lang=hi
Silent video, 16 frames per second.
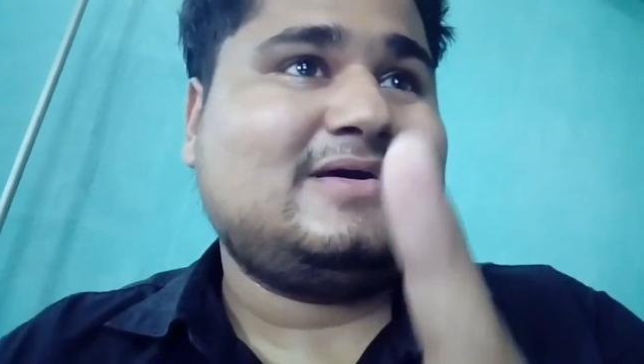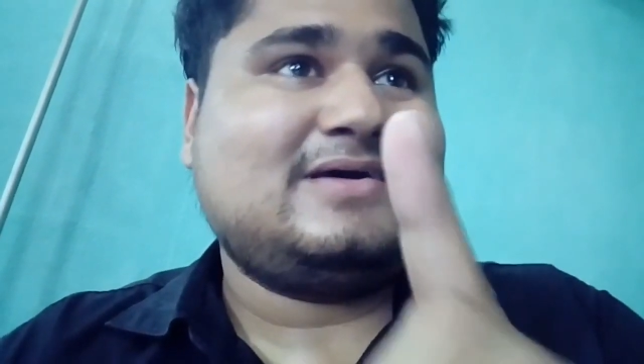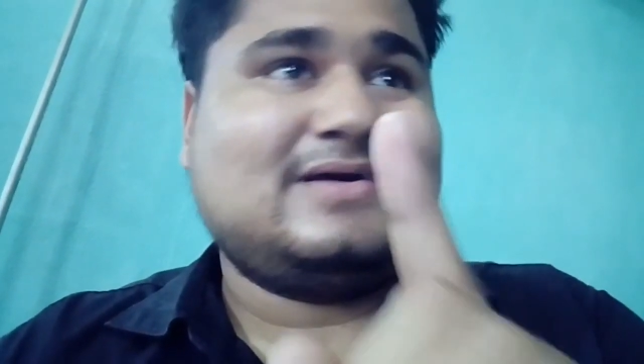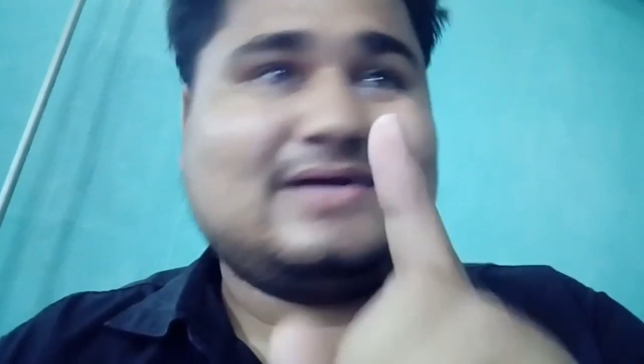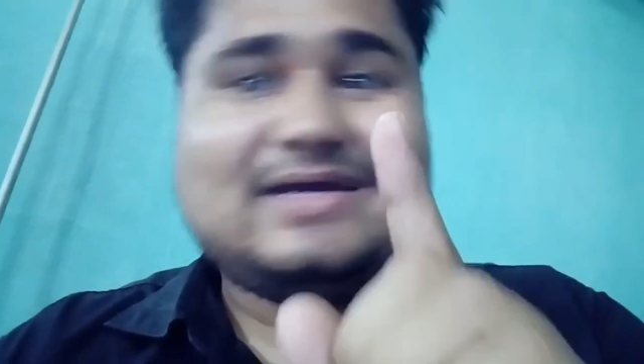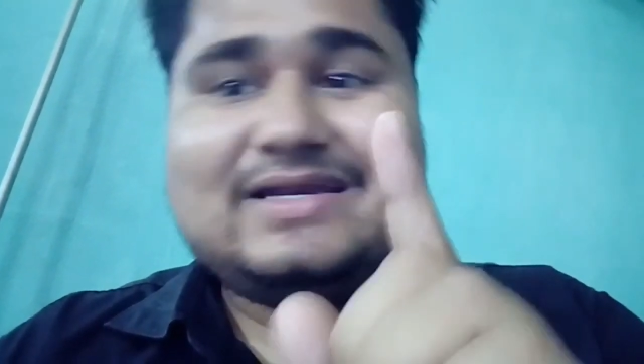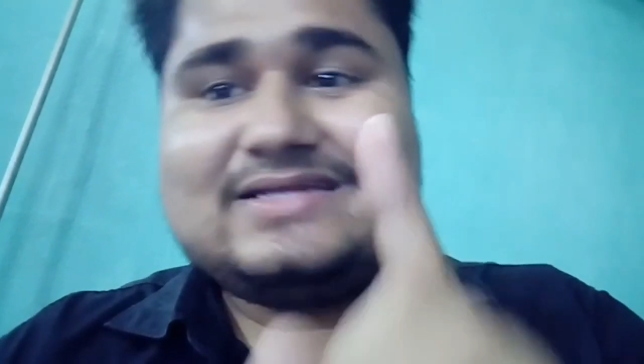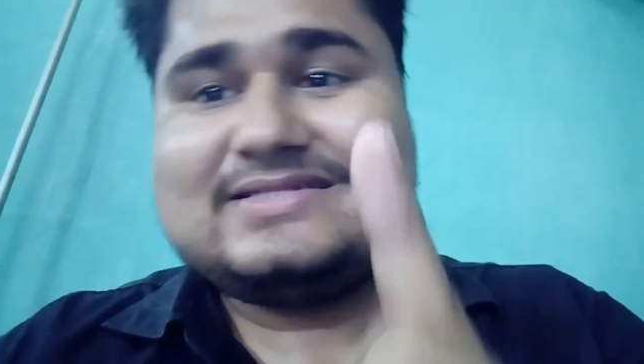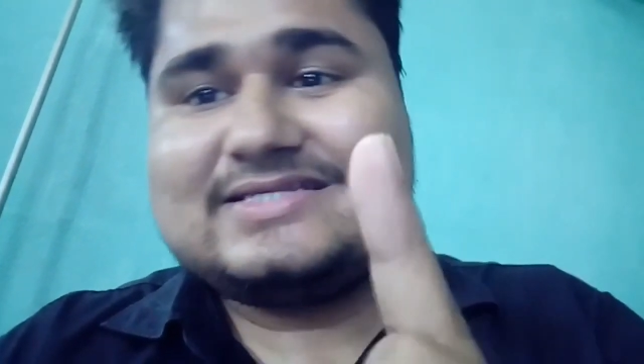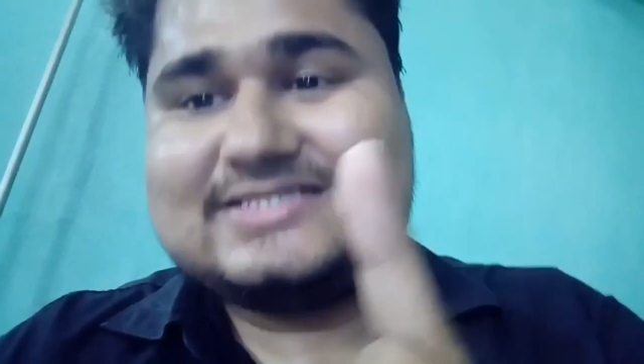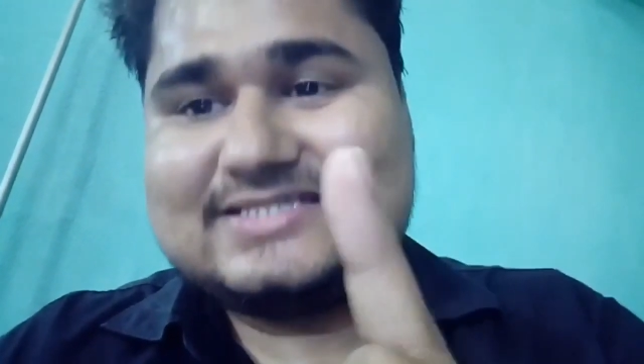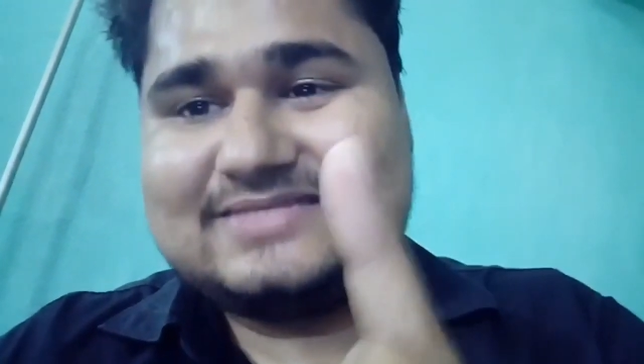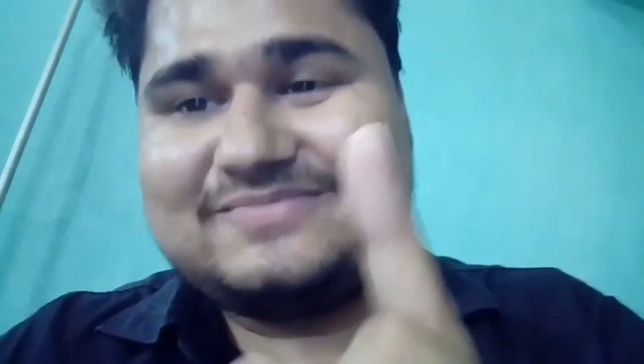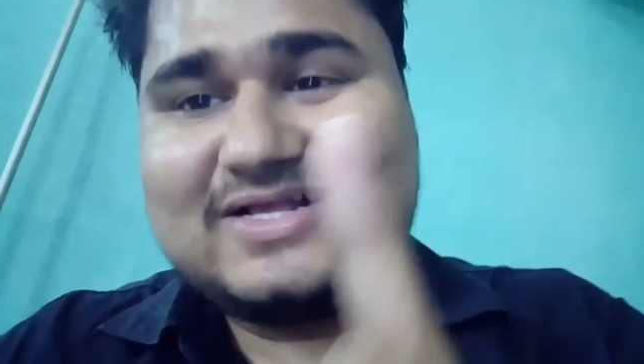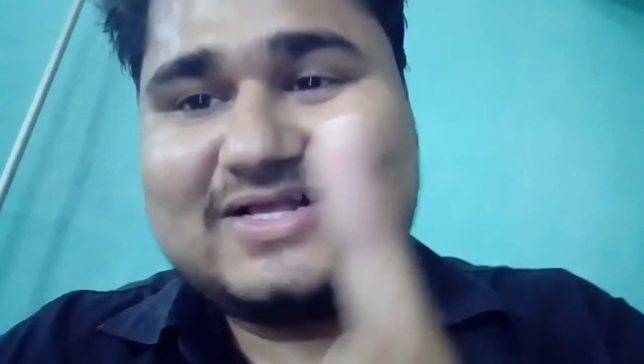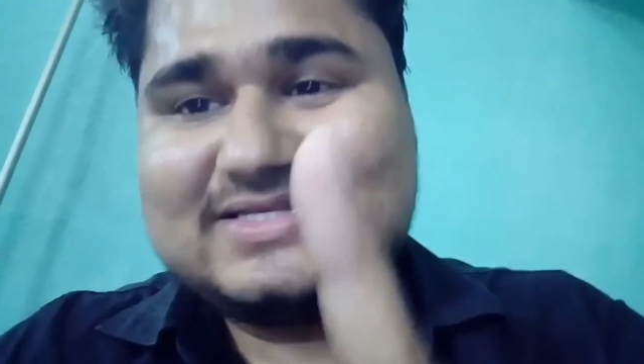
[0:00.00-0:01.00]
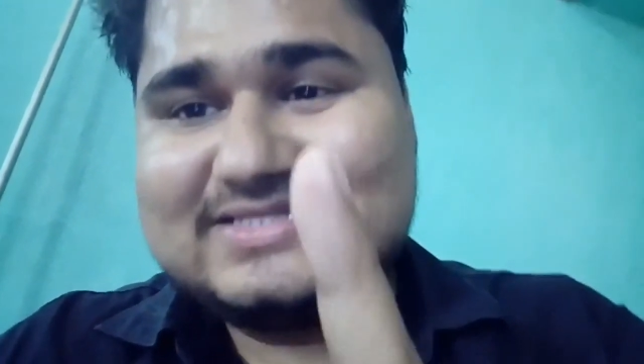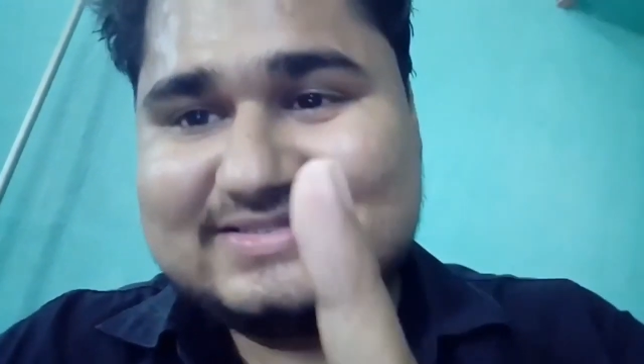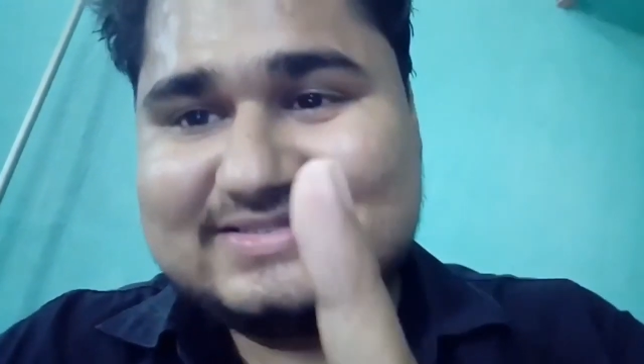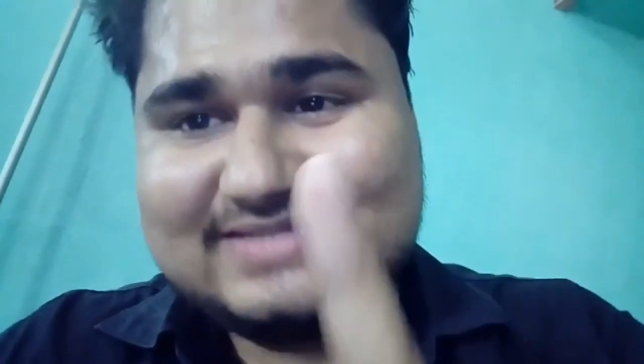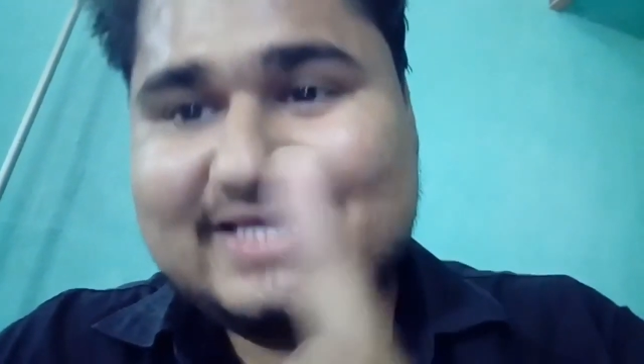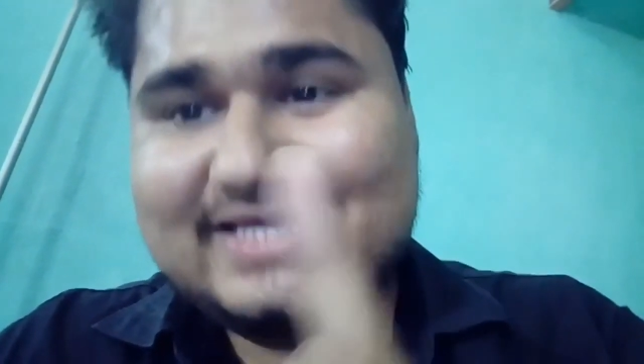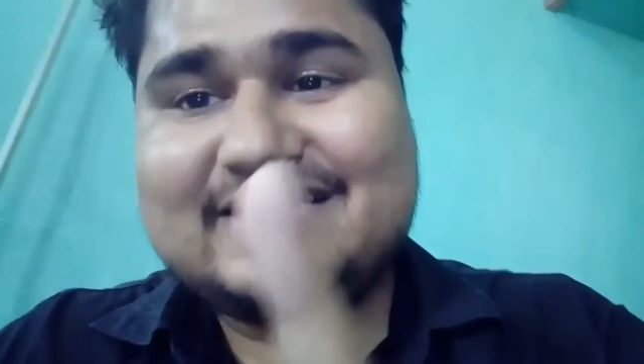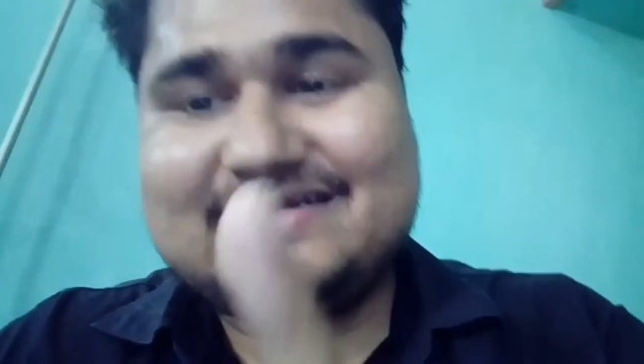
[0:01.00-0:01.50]
गलत इस्तेमाल
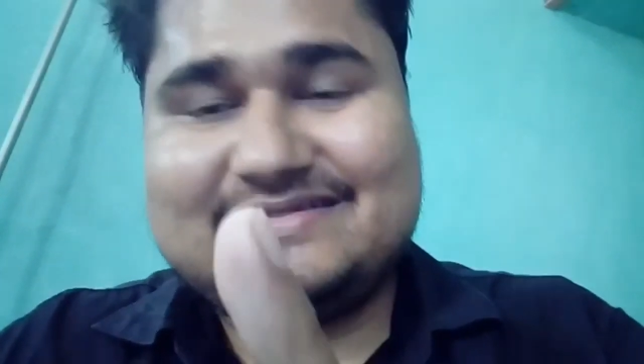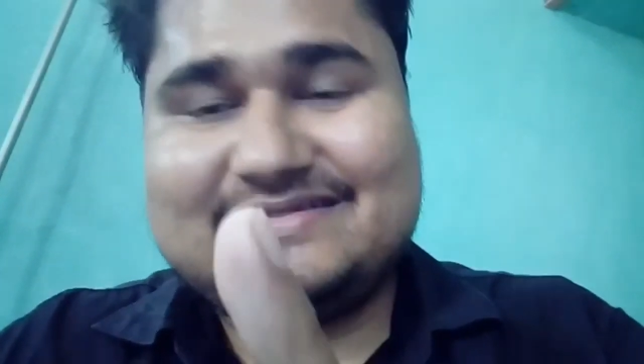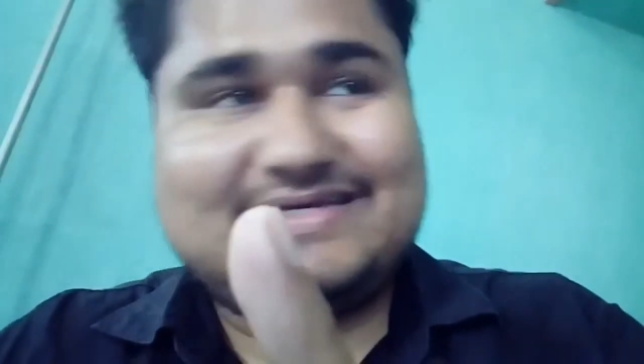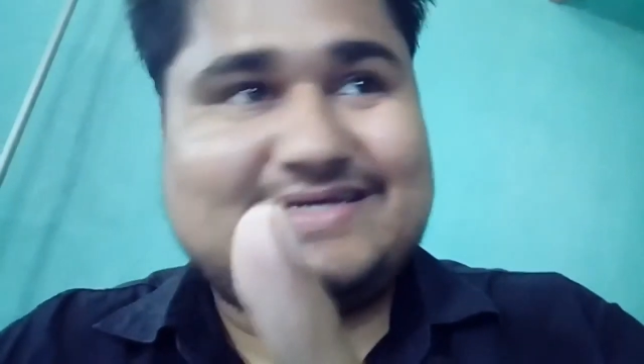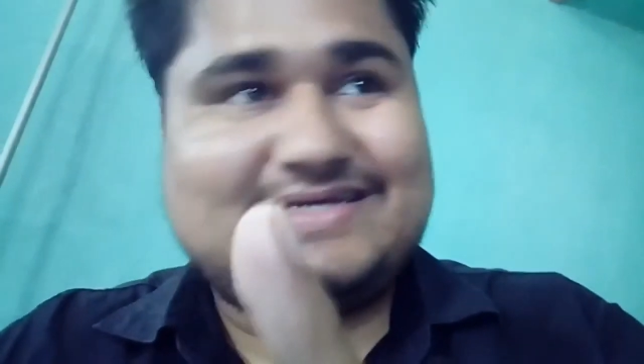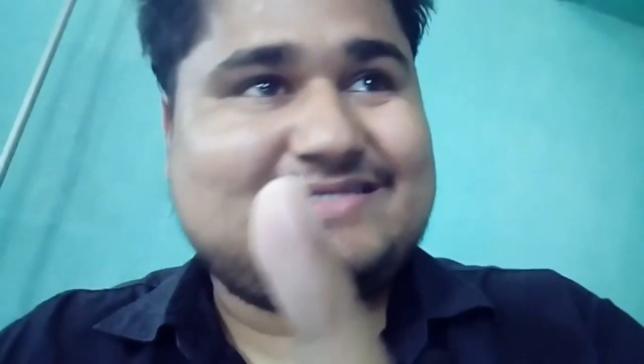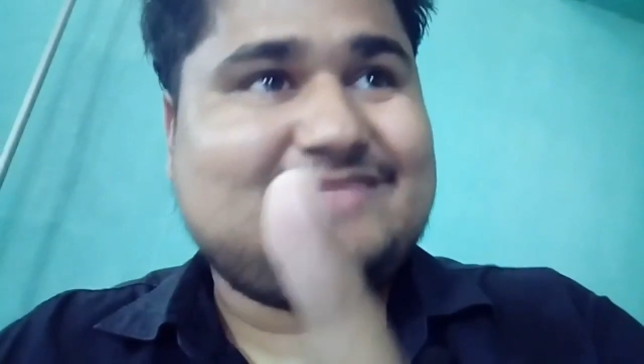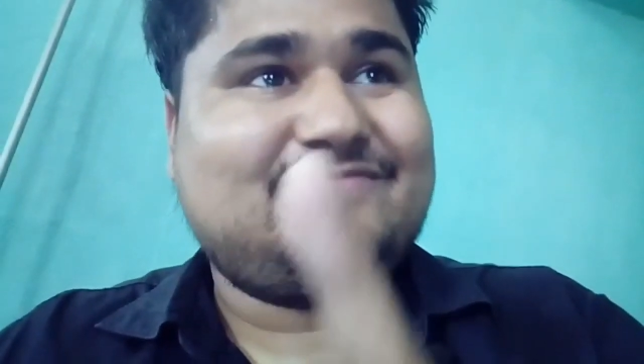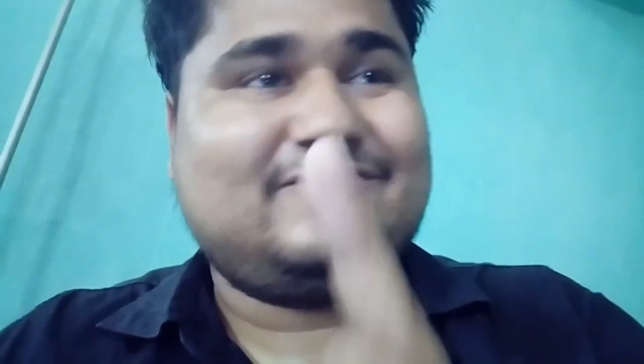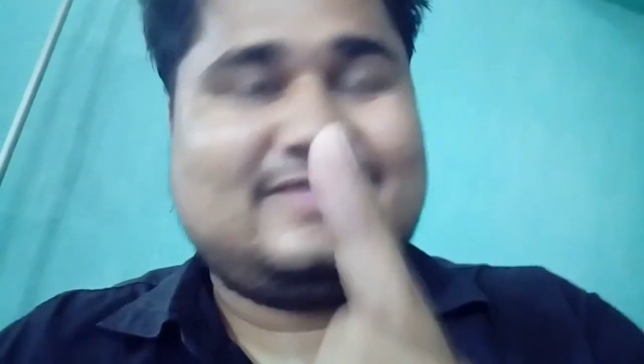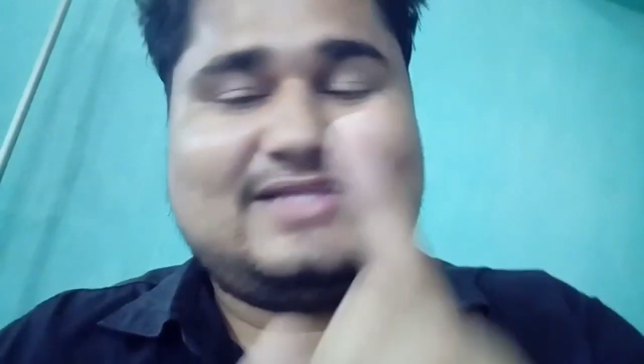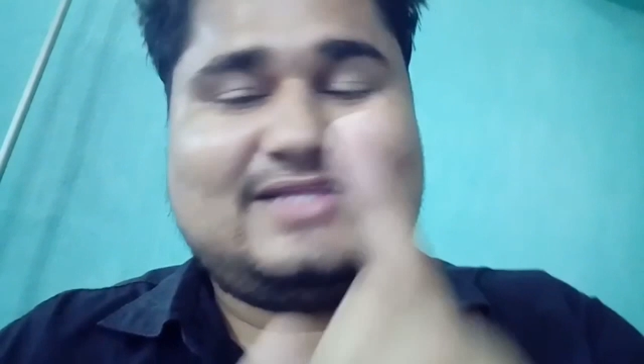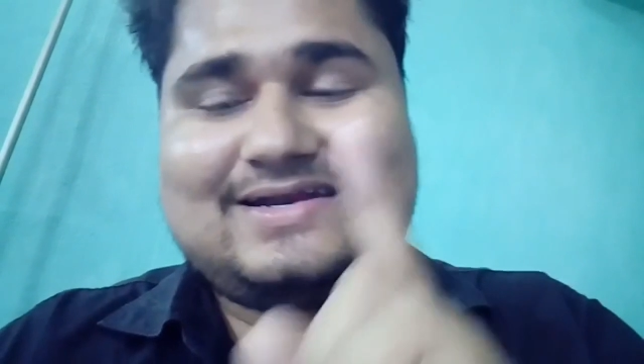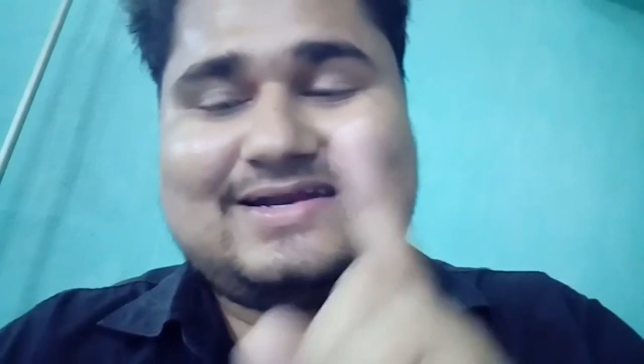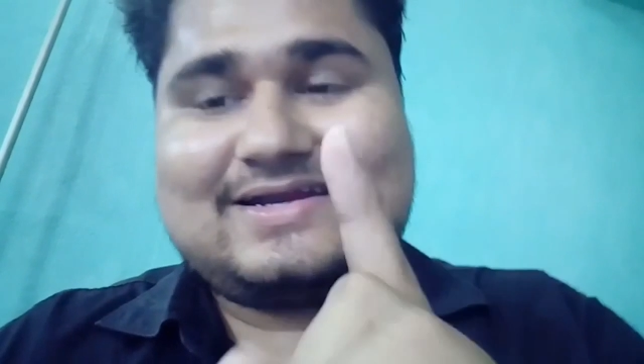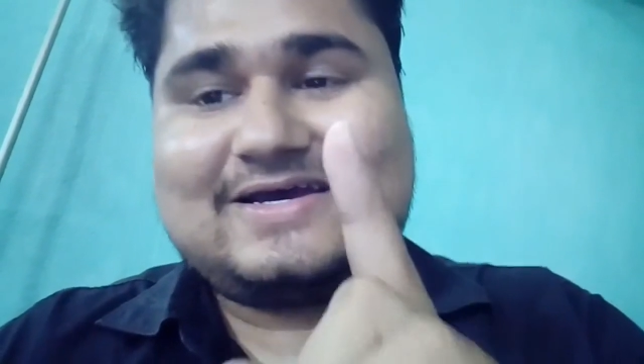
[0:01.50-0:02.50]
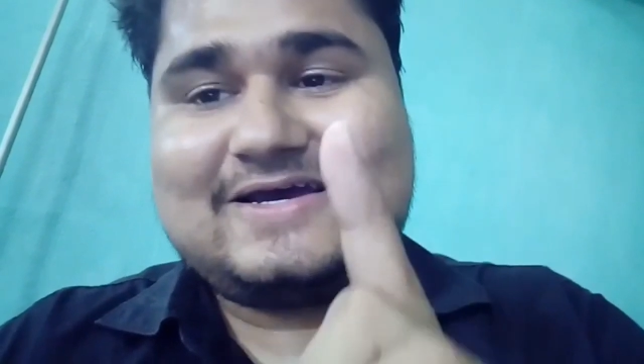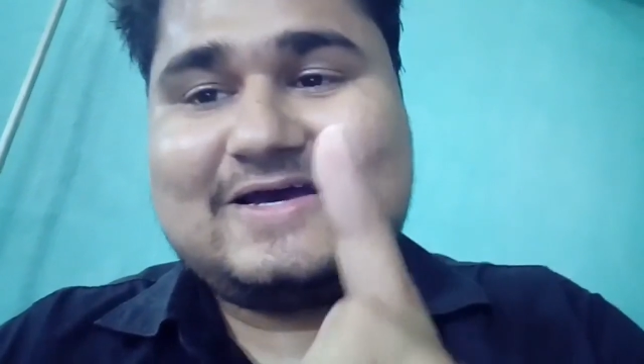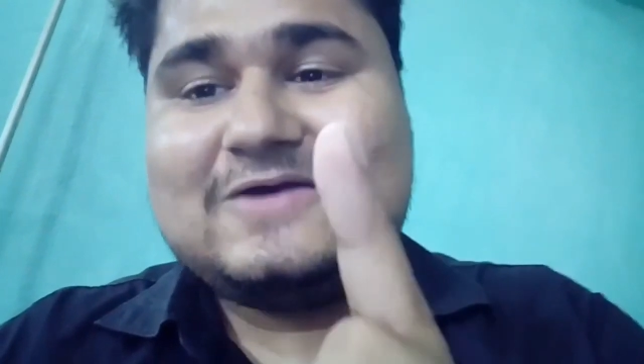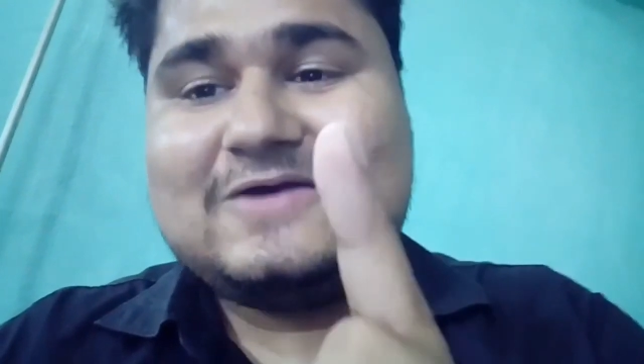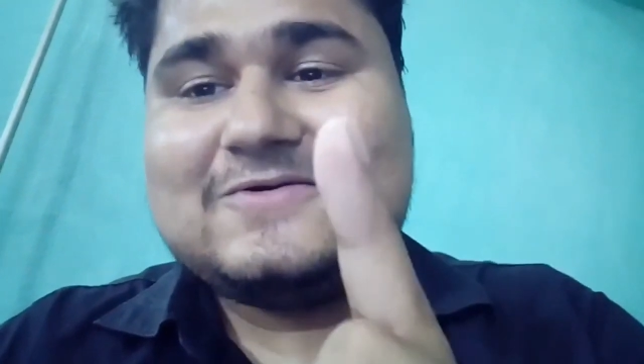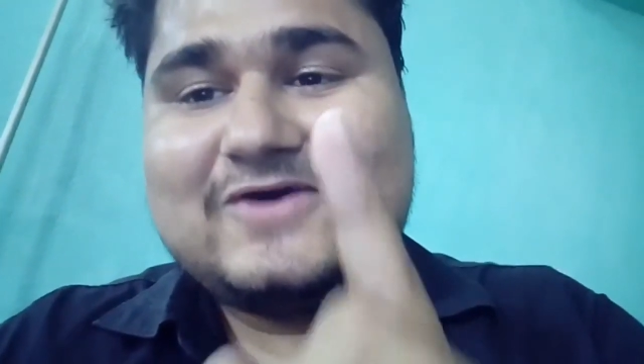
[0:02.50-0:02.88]
नहीं करते हैं संविधान का